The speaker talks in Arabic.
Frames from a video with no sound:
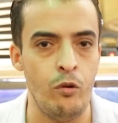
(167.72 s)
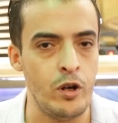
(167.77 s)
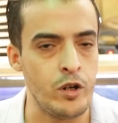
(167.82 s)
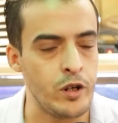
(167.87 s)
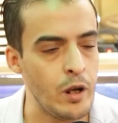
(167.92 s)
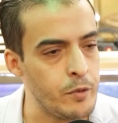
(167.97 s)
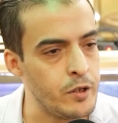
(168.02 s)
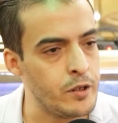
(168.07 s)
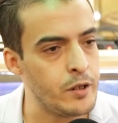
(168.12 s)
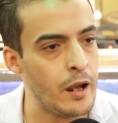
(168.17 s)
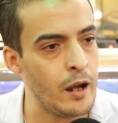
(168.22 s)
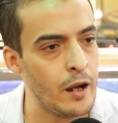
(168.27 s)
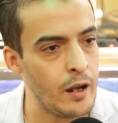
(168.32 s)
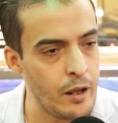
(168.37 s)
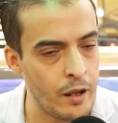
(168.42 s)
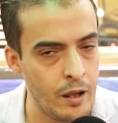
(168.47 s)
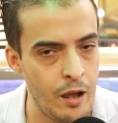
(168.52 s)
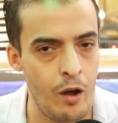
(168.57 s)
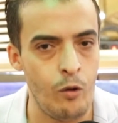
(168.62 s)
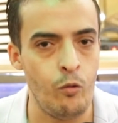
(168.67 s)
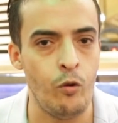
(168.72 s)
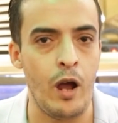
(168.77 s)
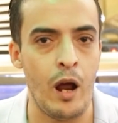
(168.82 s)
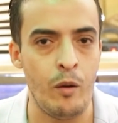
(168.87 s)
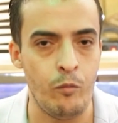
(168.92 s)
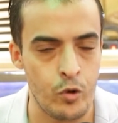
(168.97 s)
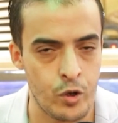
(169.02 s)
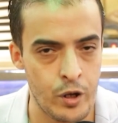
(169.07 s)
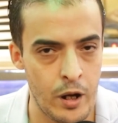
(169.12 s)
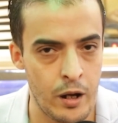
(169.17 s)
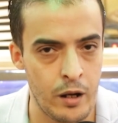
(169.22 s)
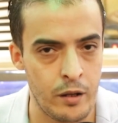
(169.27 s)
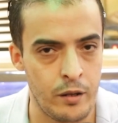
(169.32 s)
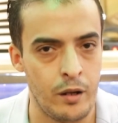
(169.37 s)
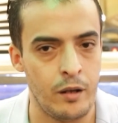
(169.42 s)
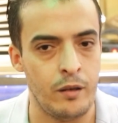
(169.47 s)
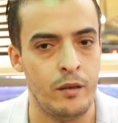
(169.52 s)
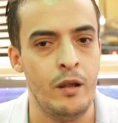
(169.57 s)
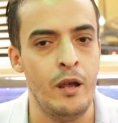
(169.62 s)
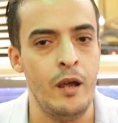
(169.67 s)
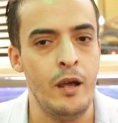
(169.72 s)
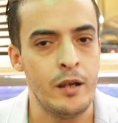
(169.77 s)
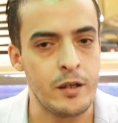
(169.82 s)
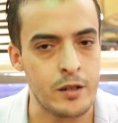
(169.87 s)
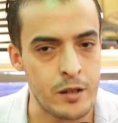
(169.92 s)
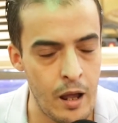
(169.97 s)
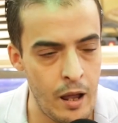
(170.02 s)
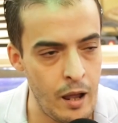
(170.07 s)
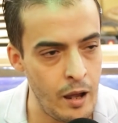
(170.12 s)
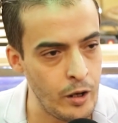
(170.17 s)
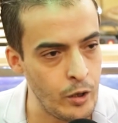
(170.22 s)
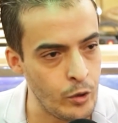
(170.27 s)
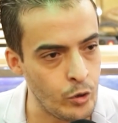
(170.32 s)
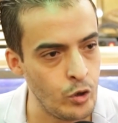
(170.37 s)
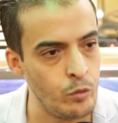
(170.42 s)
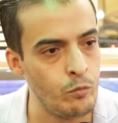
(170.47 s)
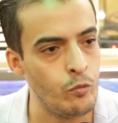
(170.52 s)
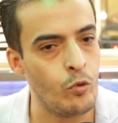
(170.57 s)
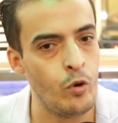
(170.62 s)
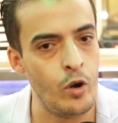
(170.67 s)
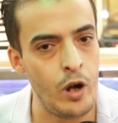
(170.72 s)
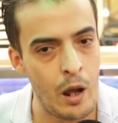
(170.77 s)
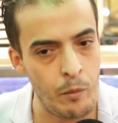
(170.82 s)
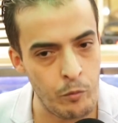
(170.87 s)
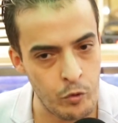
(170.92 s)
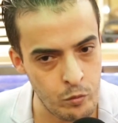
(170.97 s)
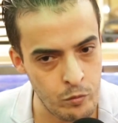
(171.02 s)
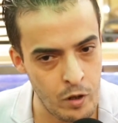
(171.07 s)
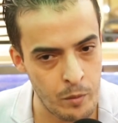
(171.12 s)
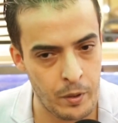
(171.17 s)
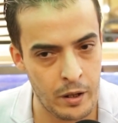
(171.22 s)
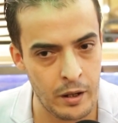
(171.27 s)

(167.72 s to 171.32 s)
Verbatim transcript: كل الشعب الجزائري كاع وكاع المشاهدين صحه عيدكم وكل عام وانتم